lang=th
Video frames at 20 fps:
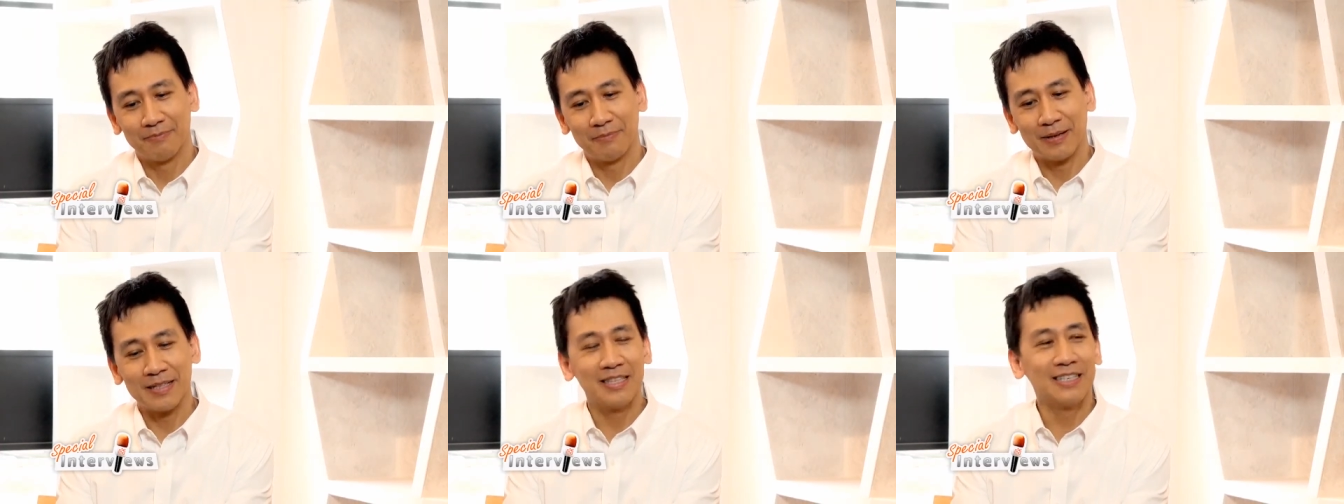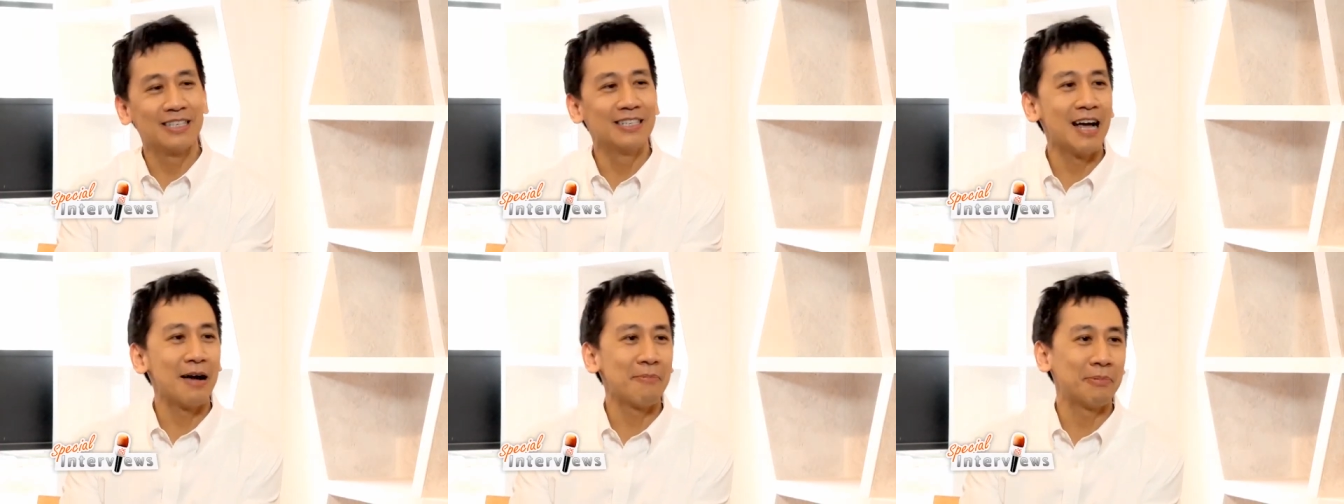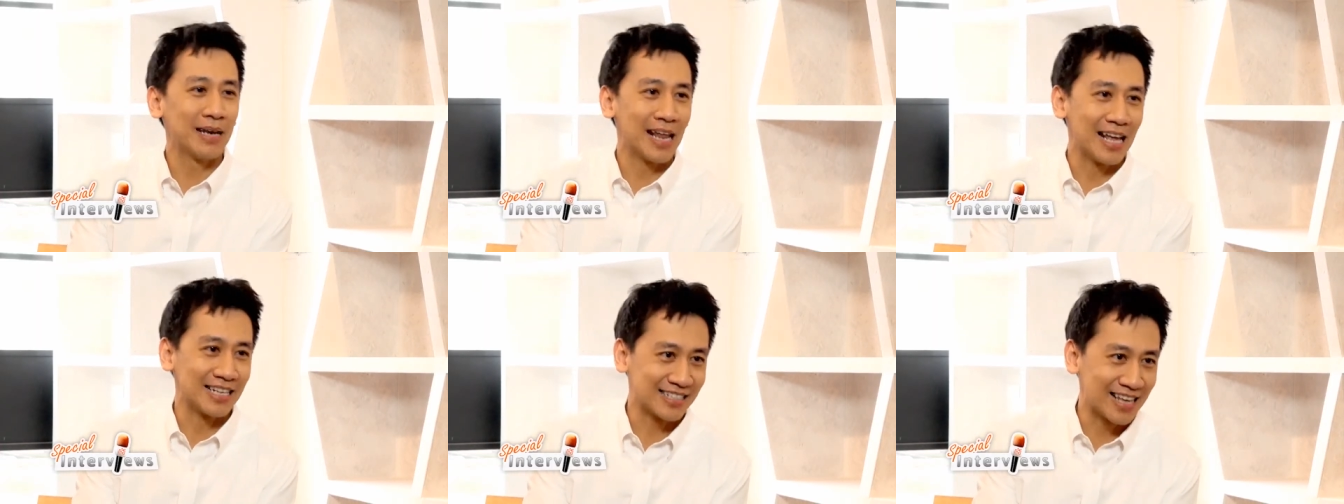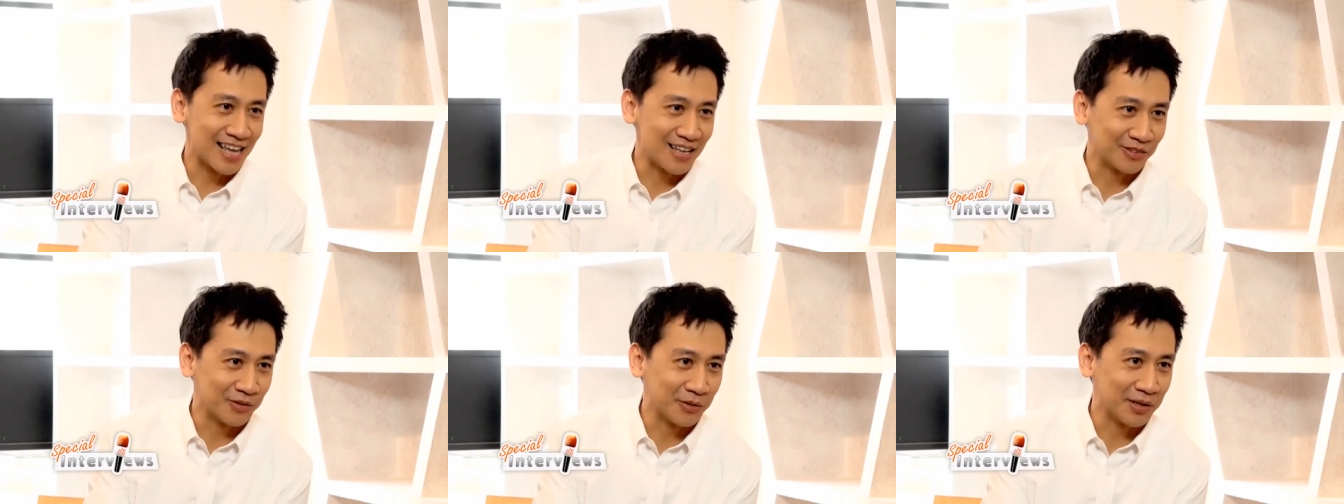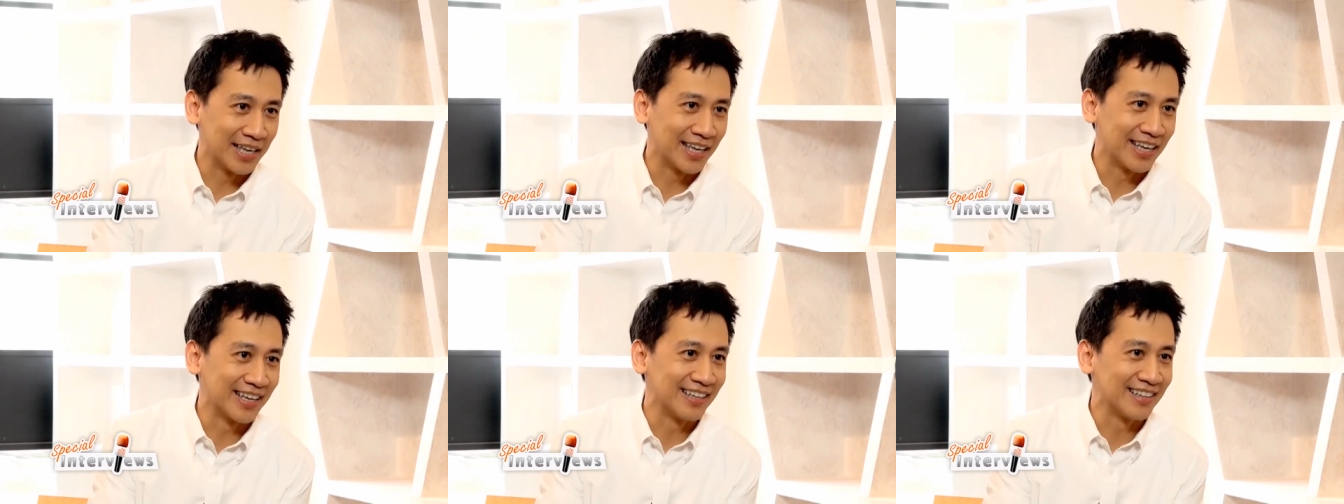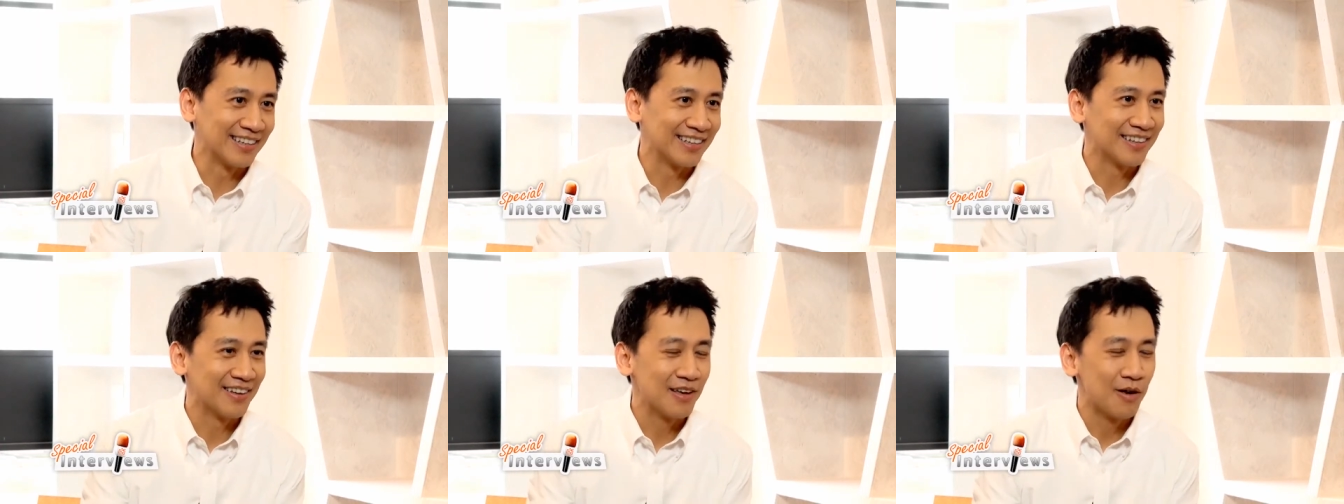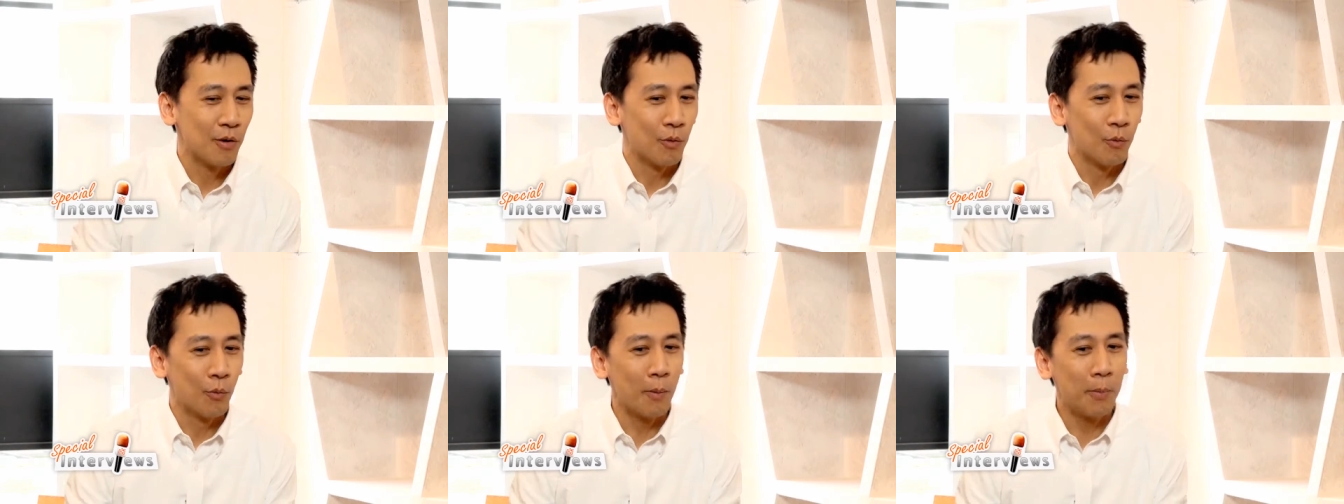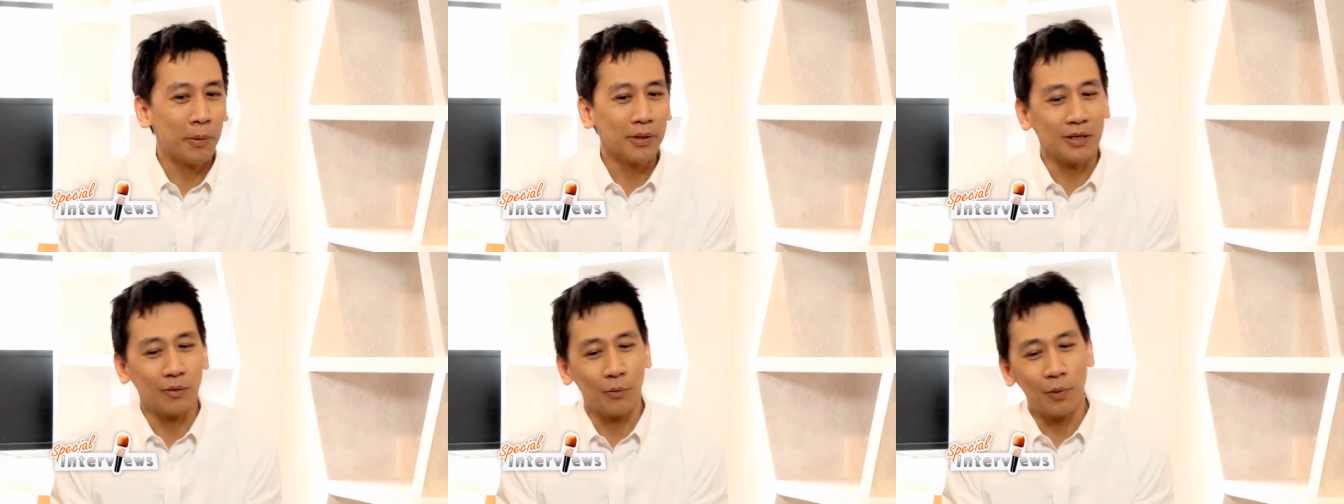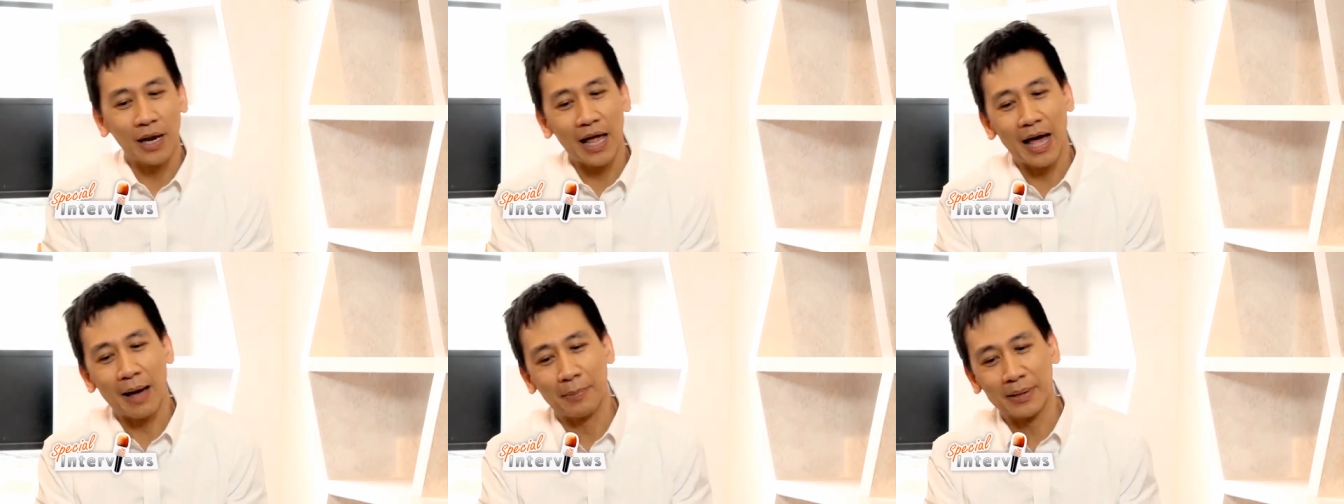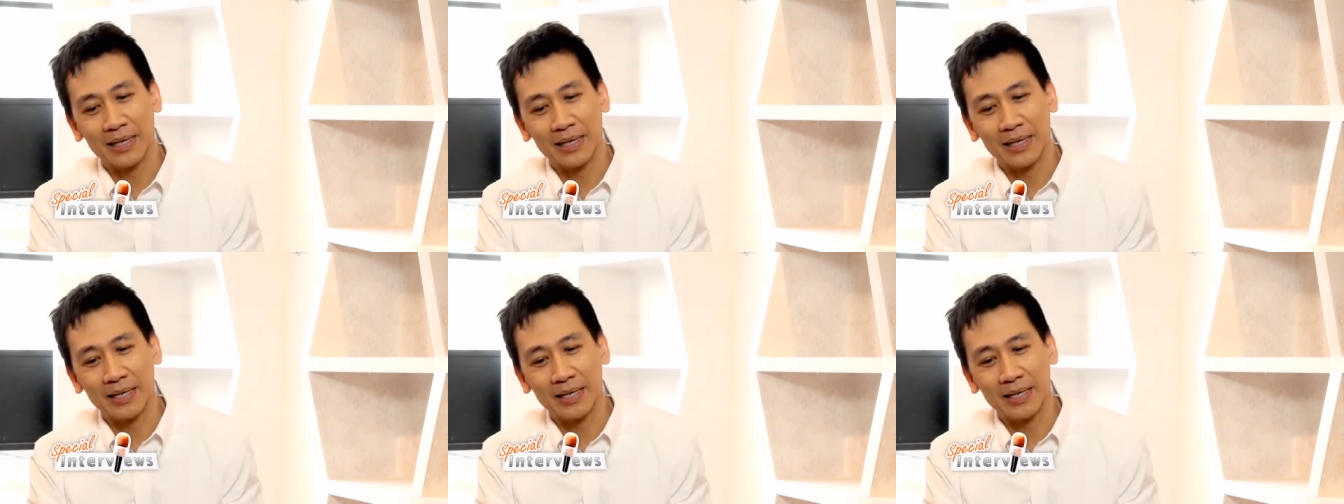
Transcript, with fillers: เป็นที่น่าประหลาดใจตัวเองว่าพอถึงเวลา